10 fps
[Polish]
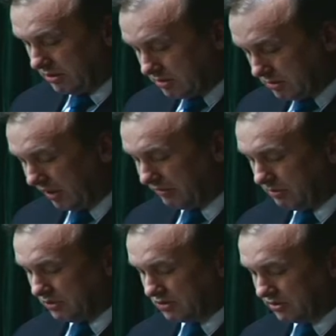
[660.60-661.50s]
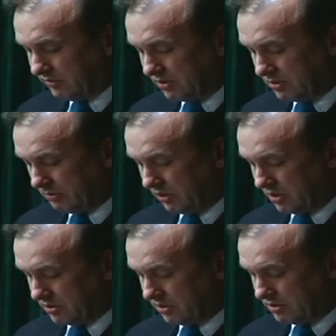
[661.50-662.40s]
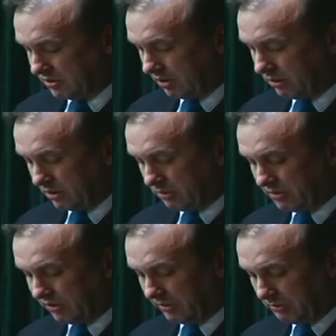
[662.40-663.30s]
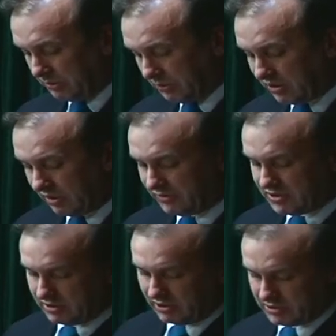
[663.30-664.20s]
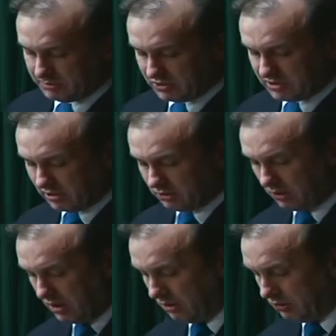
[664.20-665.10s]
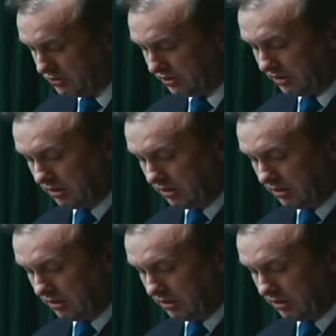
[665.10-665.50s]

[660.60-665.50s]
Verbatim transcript: sławni brązownicy Boja Żeleńskiego, jego biografistyka spod znaku ludzi,